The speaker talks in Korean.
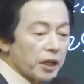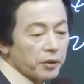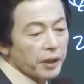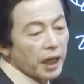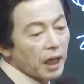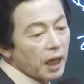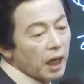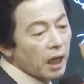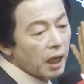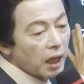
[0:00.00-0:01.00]

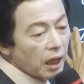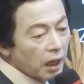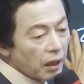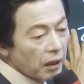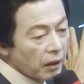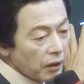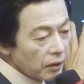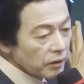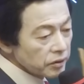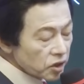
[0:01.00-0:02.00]
재료야.
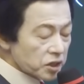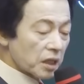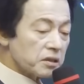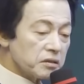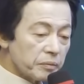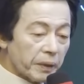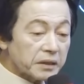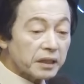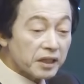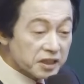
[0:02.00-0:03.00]
2차 전지
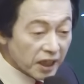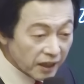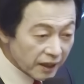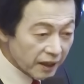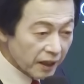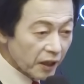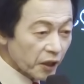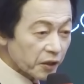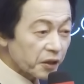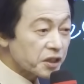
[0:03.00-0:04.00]
배터리 있죠?
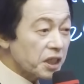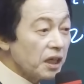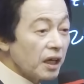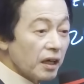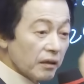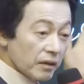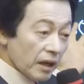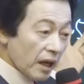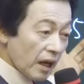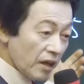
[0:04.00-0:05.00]
그것이
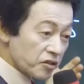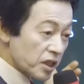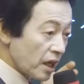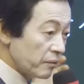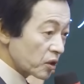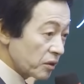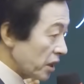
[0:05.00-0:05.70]
NCM으로